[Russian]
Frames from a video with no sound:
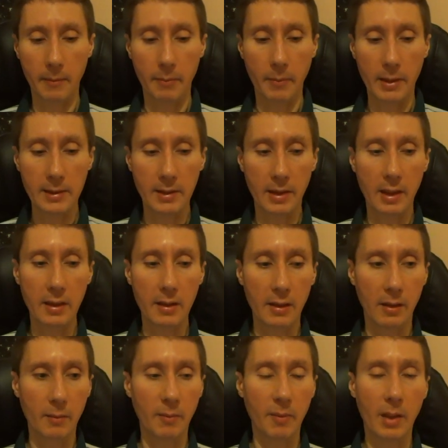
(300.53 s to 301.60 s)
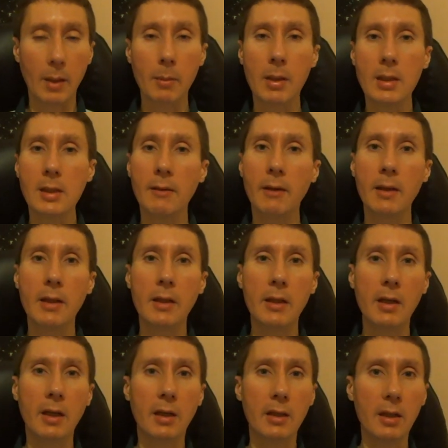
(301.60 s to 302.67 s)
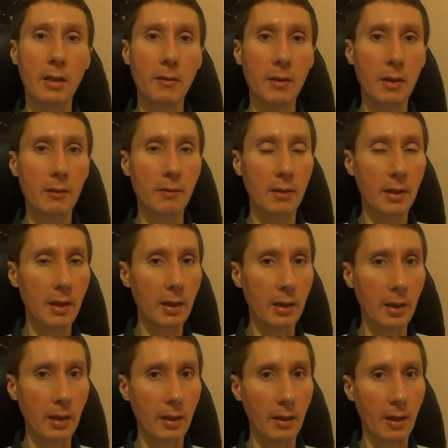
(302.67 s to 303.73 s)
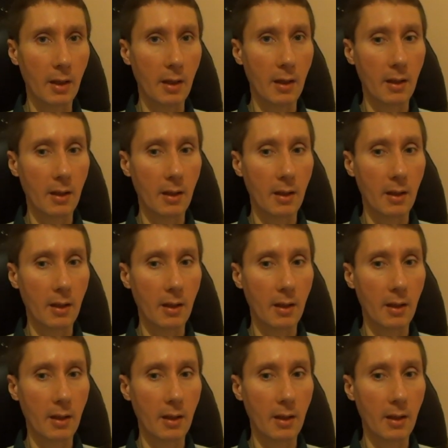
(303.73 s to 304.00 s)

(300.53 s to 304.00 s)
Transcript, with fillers: посредник преобразования некоторых видов энергии –